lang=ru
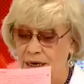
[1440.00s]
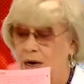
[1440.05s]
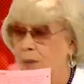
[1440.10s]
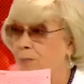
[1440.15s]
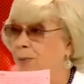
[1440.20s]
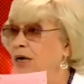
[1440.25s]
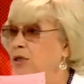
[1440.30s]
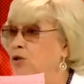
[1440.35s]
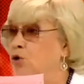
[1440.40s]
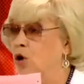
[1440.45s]

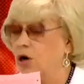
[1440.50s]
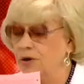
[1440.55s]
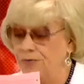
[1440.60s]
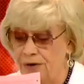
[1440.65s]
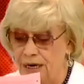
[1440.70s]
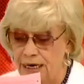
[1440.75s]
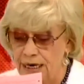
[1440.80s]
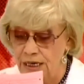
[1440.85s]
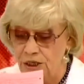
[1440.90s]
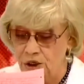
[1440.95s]
Поток
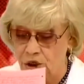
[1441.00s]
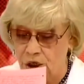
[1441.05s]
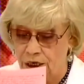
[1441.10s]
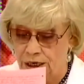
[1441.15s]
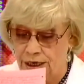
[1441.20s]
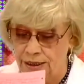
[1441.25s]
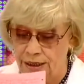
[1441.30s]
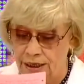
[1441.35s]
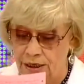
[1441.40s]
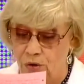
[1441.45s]
величия
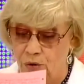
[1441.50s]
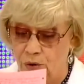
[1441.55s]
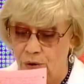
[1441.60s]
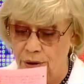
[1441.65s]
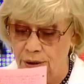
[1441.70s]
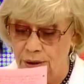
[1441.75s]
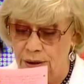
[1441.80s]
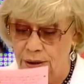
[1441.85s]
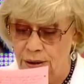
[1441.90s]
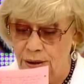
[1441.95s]

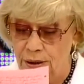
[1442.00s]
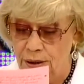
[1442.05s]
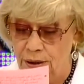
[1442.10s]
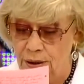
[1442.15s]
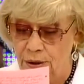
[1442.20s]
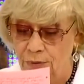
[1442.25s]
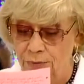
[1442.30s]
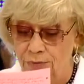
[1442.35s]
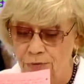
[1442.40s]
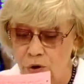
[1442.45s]
хлынул.
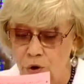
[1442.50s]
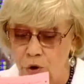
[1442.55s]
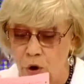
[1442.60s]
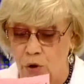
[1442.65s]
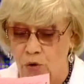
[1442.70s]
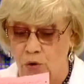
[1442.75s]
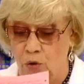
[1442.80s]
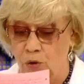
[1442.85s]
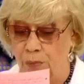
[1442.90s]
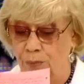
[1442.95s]
Все
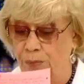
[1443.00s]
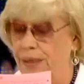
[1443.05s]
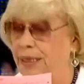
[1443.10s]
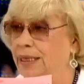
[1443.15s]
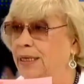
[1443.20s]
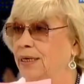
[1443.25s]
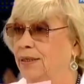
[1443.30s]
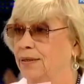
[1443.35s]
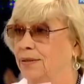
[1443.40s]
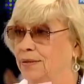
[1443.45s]
тут
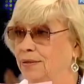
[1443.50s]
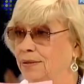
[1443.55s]
было.